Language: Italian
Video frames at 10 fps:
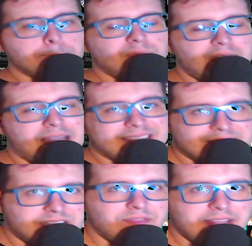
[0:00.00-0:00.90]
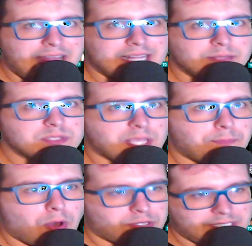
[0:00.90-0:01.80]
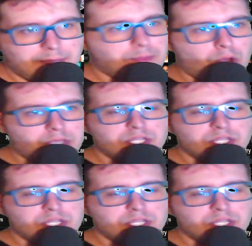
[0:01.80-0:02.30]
e hai Steven Adams che porta dei blocchi